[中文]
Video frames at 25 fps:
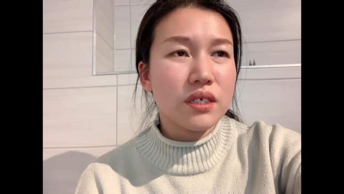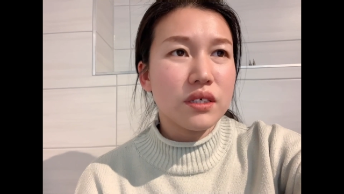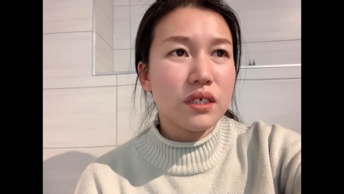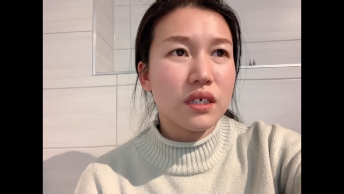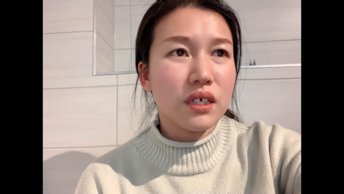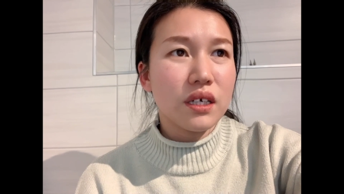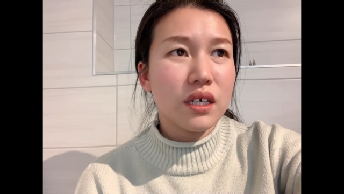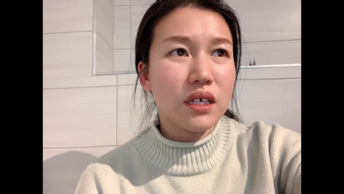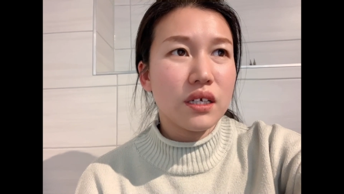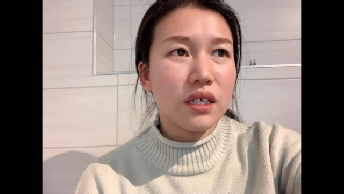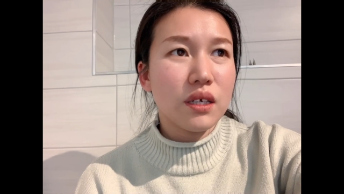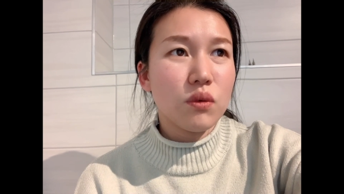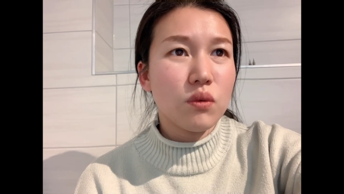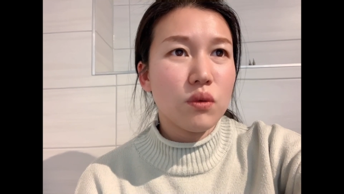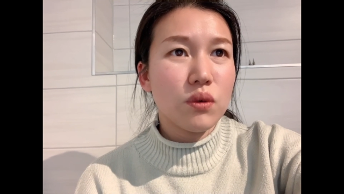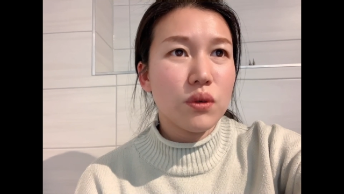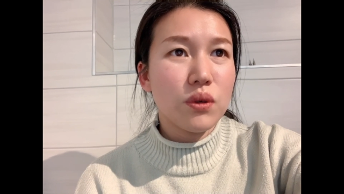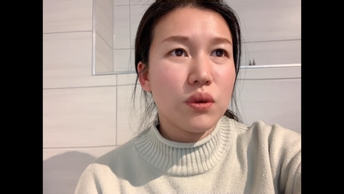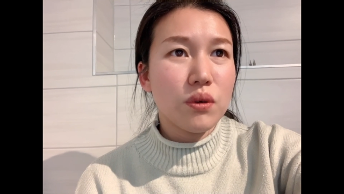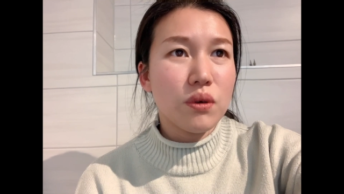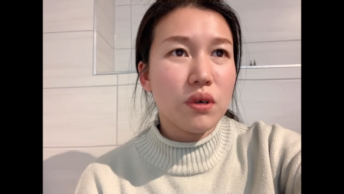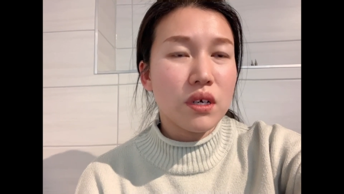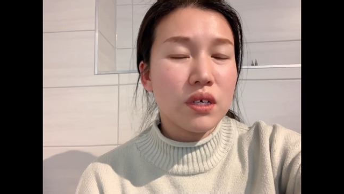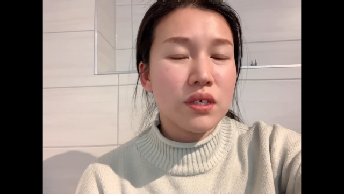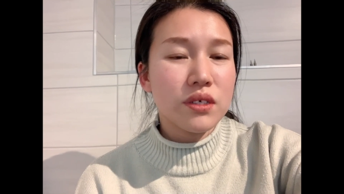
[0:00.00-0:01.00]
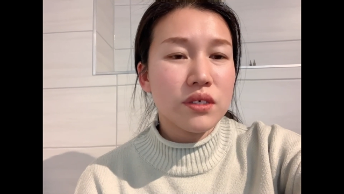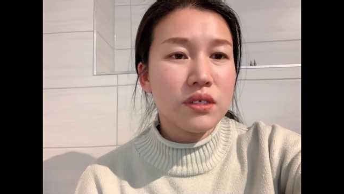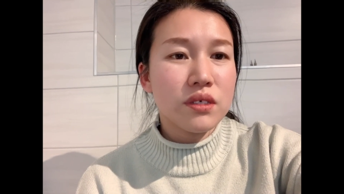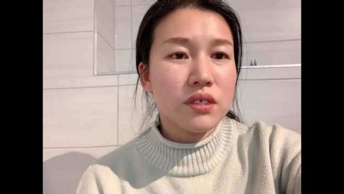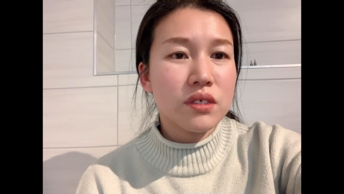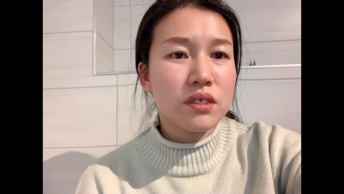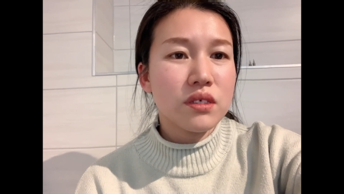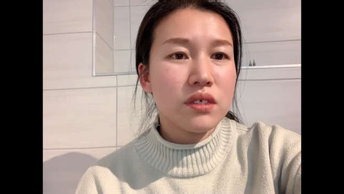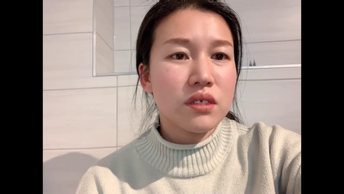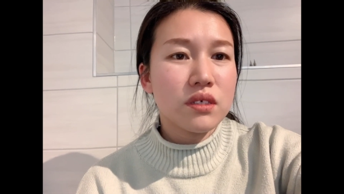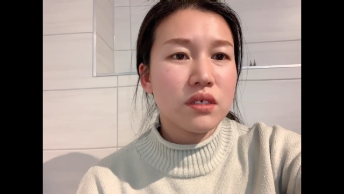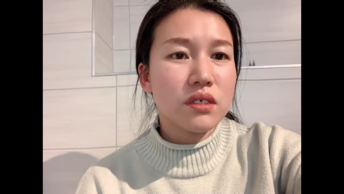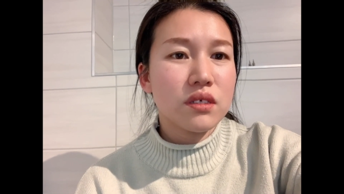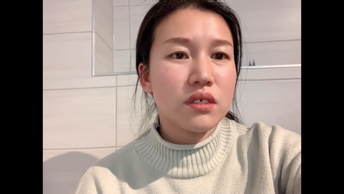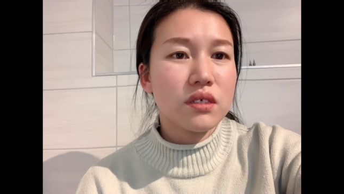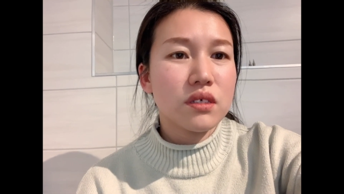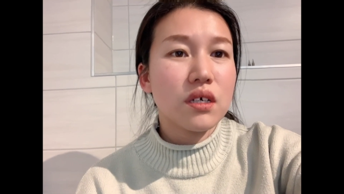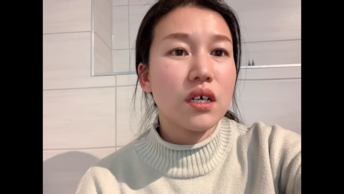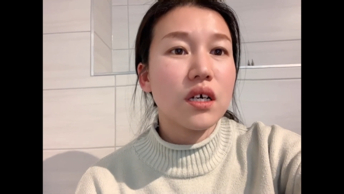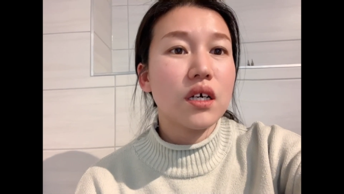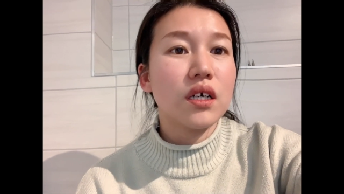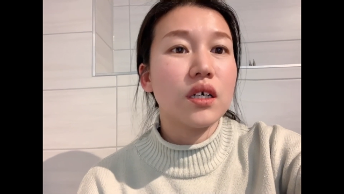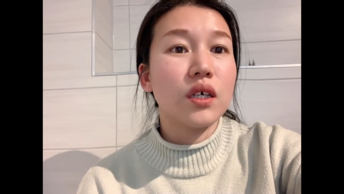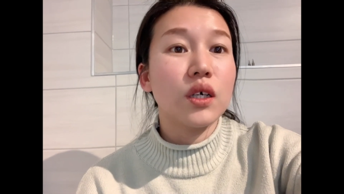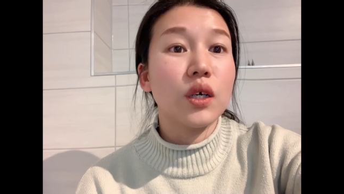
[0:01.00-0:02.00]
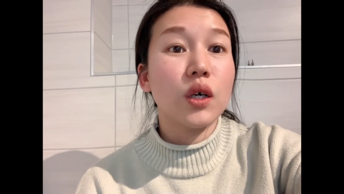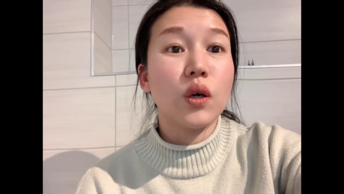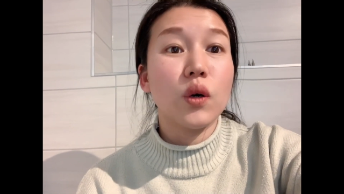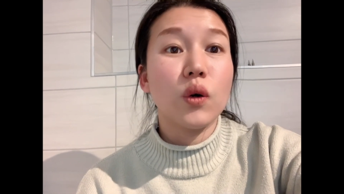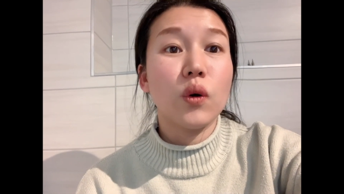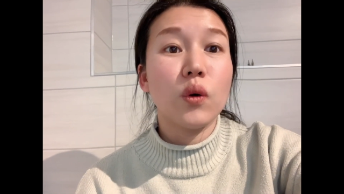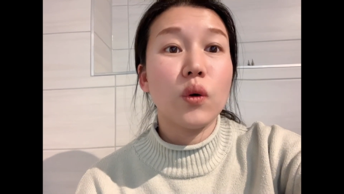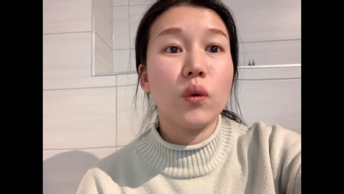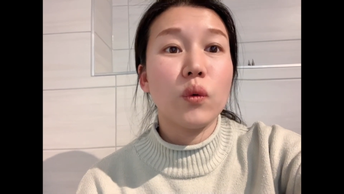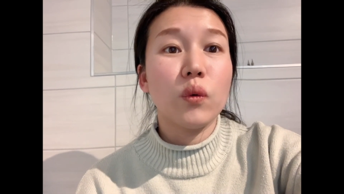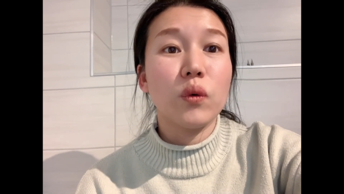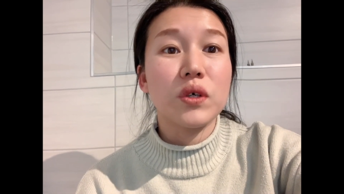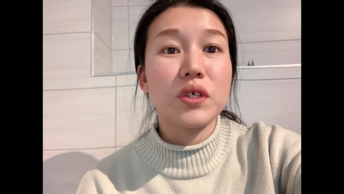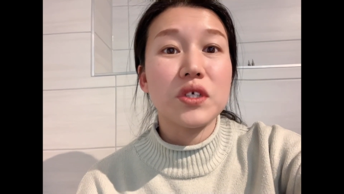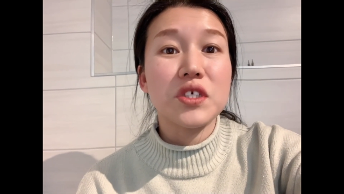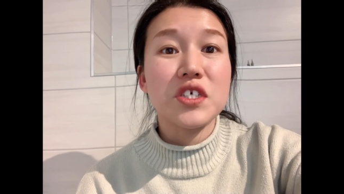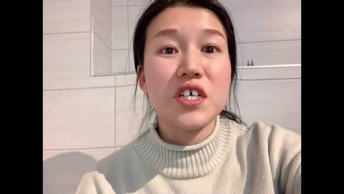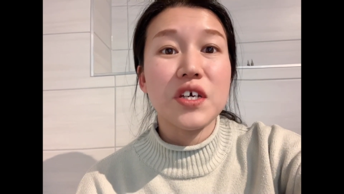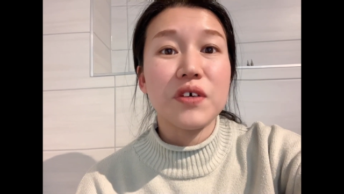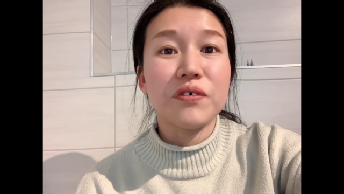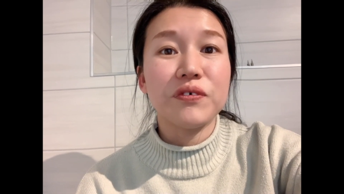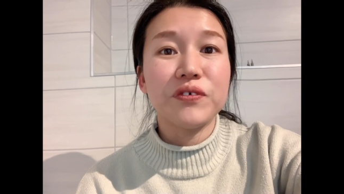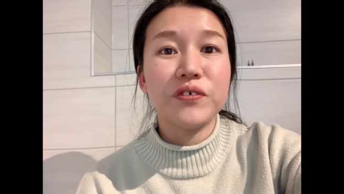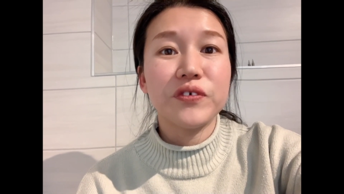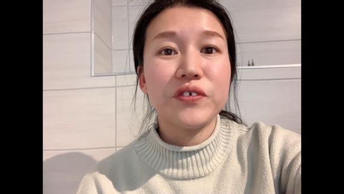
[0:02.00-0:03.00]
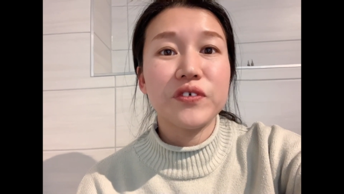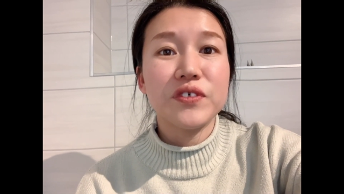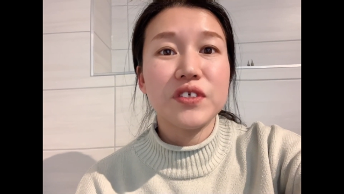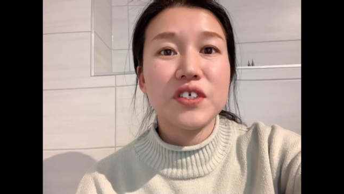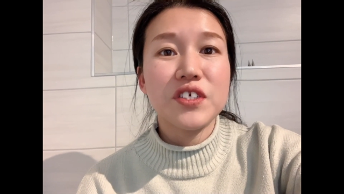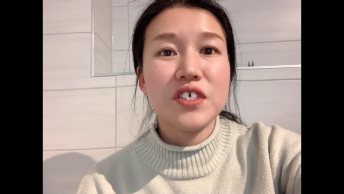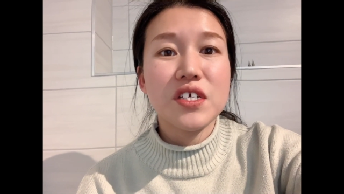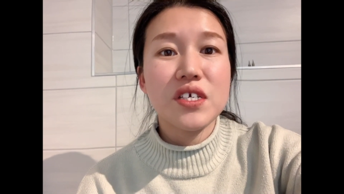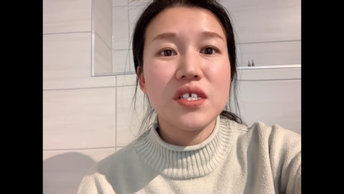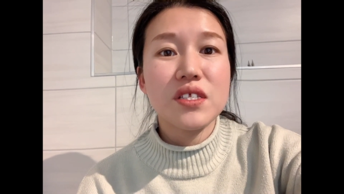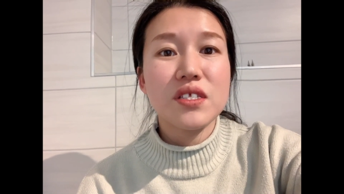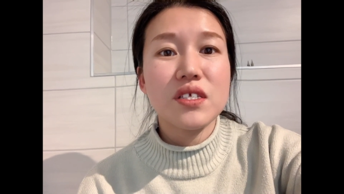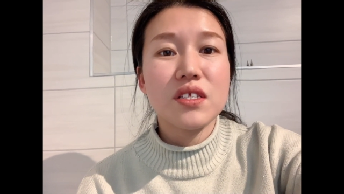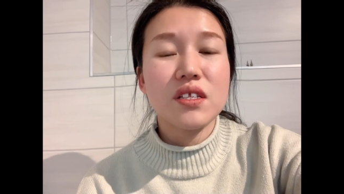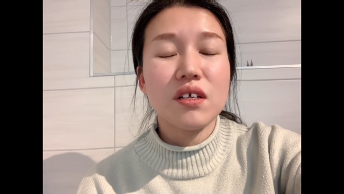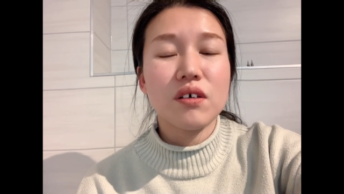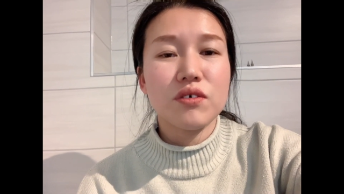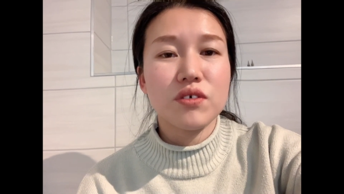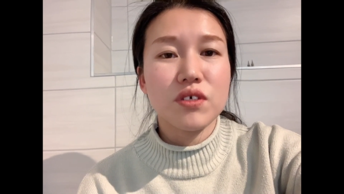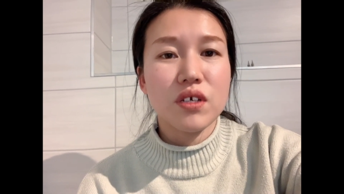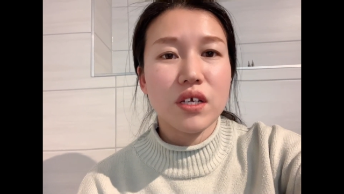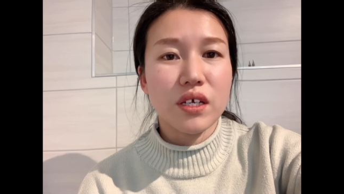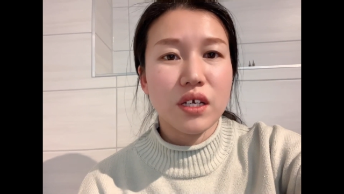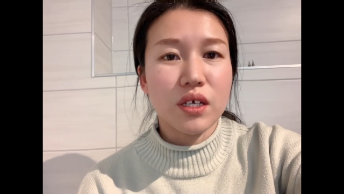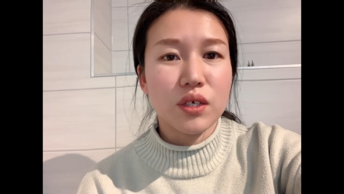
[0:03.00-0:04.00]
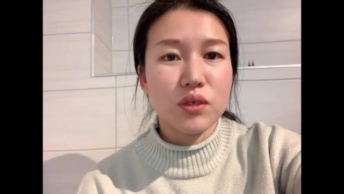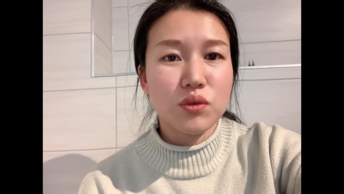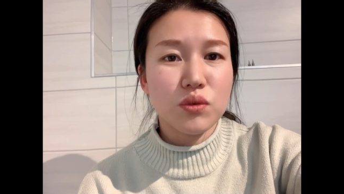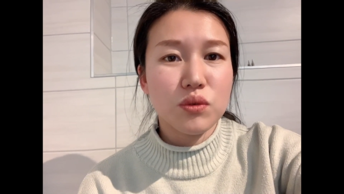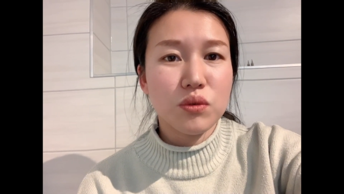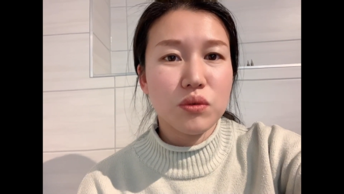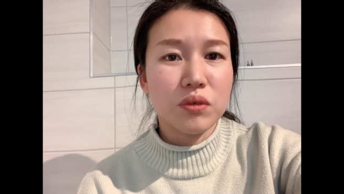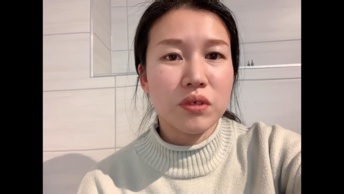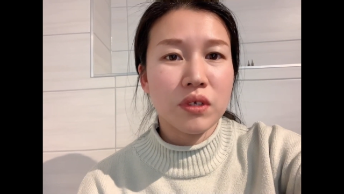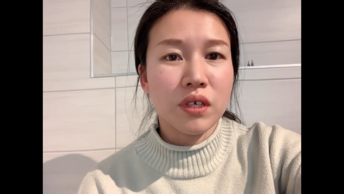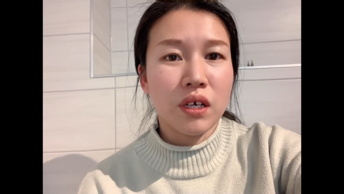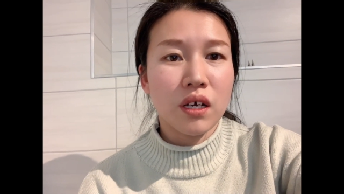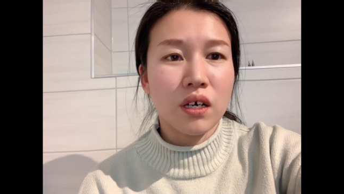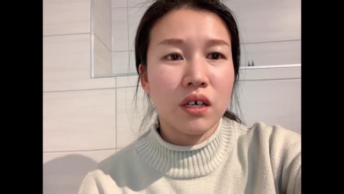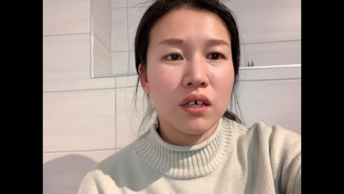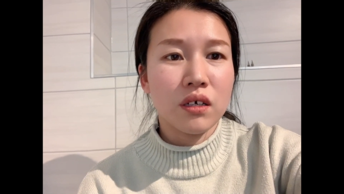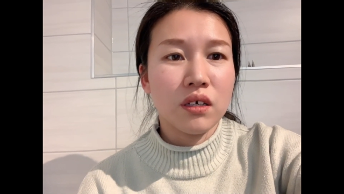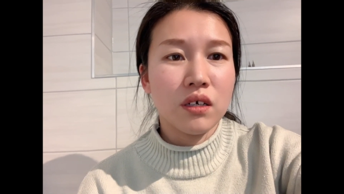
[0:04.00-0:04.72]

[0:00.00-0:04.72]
想看，让我女儿和我前夫亲自到沈阳去一趟，